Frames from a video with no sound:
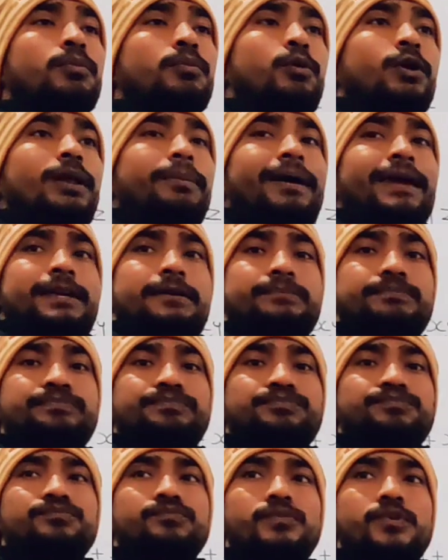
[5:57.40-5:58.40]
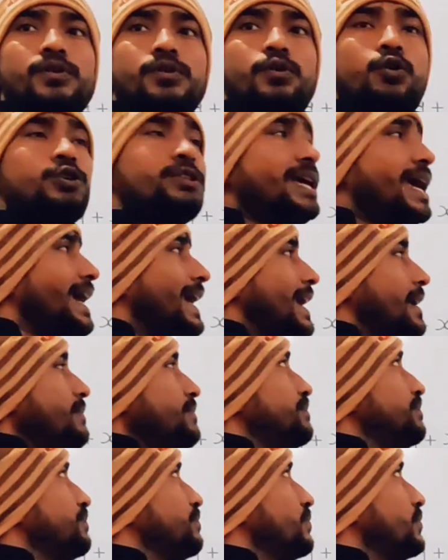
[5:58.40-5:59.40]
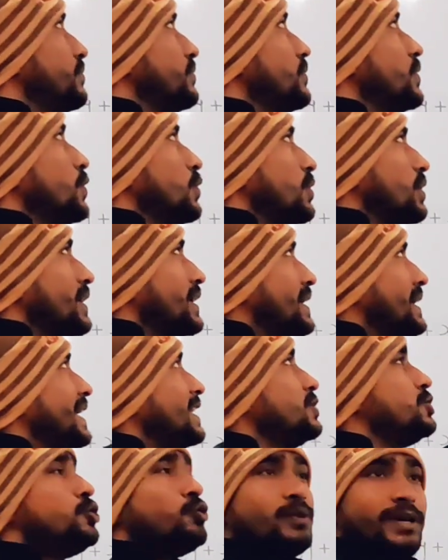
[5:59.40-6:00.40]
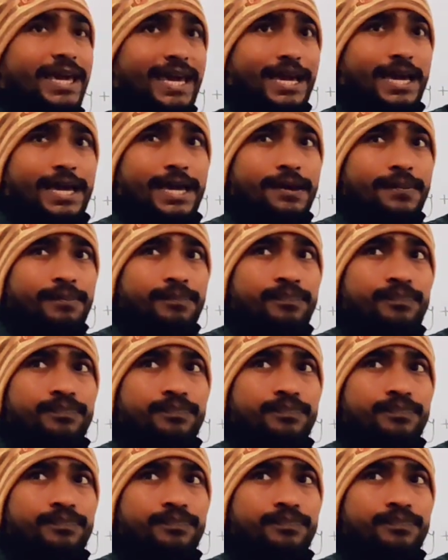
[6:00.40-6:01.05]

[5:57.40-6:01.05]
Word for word: बोले भाई हो जाएगा कर चुके हैं